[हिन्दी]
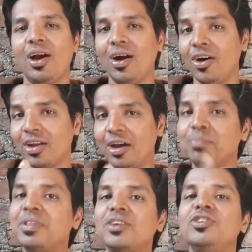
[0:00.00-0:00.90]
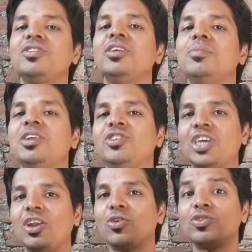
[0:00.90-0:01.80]
और अब तक जिसने मेरे
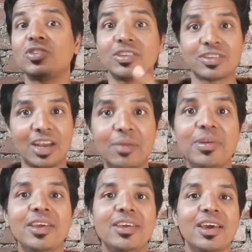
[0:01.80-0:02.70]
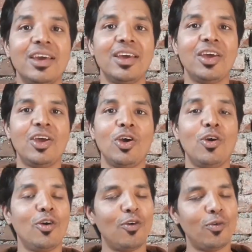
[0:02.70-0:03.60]
चैनल को सब्सक्राइब नहीं किया है
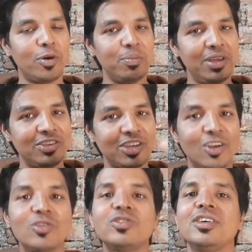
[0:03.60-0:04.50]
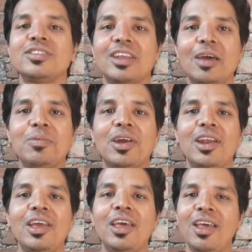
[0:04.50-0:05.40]
वो अब मेरे चैनल को सब्सक्राइब कर
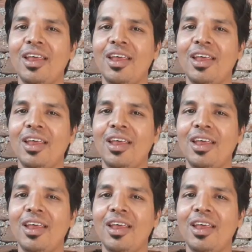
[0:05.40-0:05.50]
ले